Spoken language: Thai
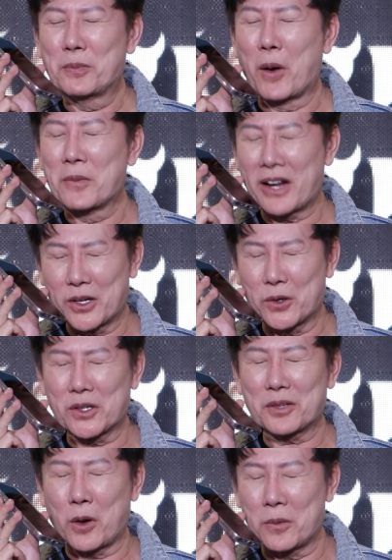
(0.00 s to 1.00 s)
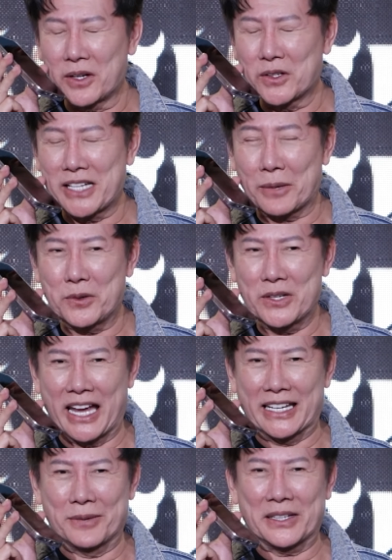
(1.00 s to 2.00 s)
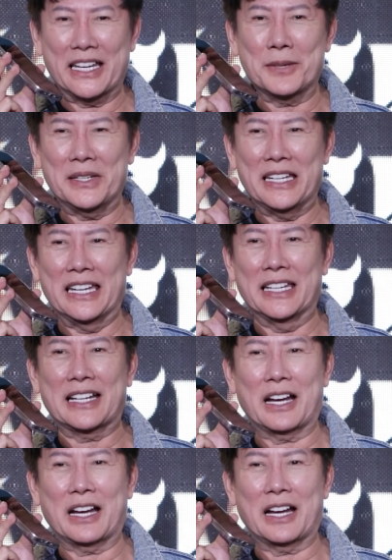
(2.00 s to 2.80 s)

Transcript: ผมก็รู้ผมก็รู้จักผู้ใหญ่ในประเทศพี่ดี